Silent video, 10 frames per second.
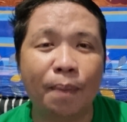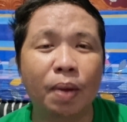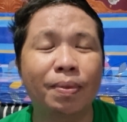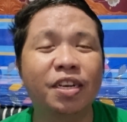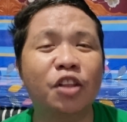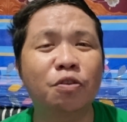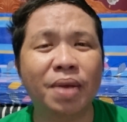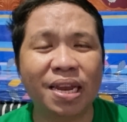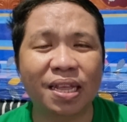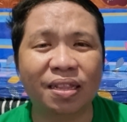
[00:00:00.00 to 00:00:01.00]
Kapag
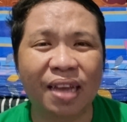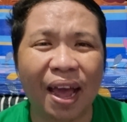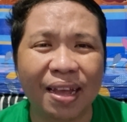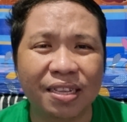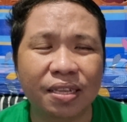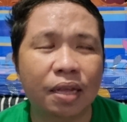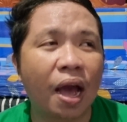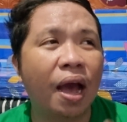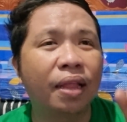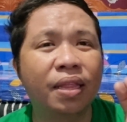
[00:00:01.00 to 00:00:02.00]
masyadong mainit guys,
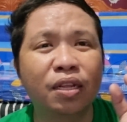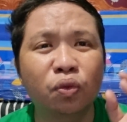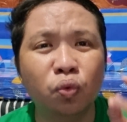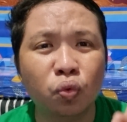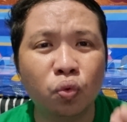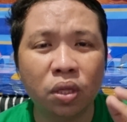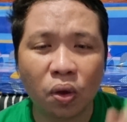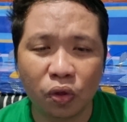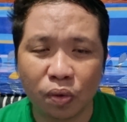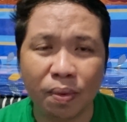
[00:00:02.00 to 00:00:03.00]
uh,
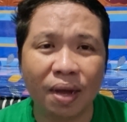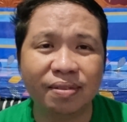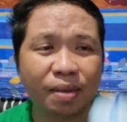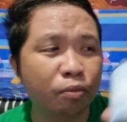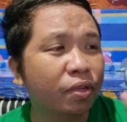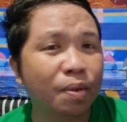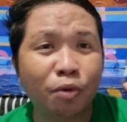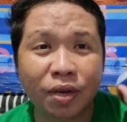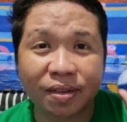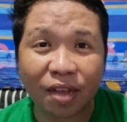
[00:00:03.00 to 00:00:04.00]
nagtutunaw yung mga
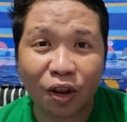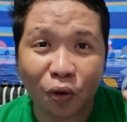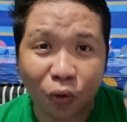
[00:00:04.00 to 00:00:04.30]
sebo-sebo niya sa